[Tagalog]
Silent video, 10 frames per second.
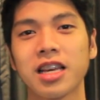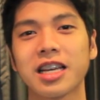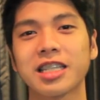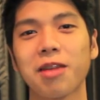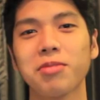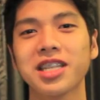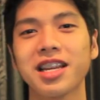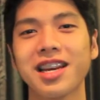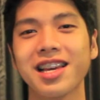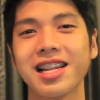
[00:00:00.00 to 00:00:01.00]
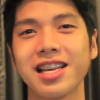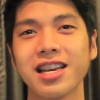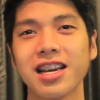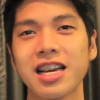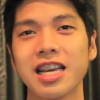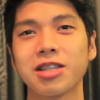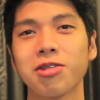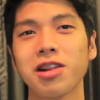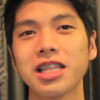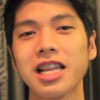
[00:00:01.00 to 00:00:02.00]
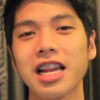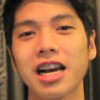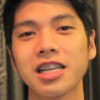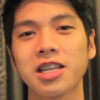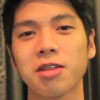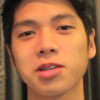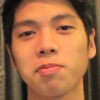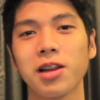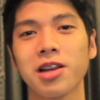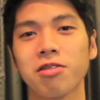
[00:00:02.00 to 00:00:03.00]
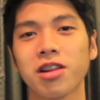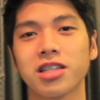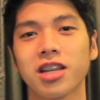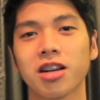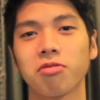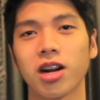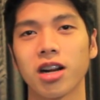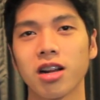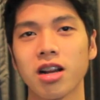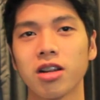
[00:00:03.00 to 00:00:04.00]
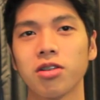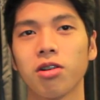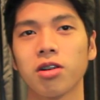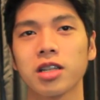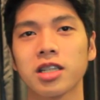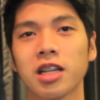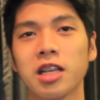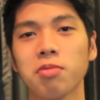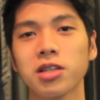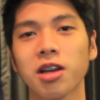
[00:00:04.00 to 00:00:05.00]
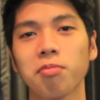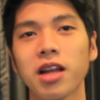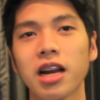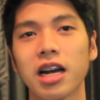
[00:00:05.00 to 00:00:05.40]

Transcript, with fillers: Kasama si Ricky Lee, isinulat nila ang script sa pelikulang Jaguar noong 1979.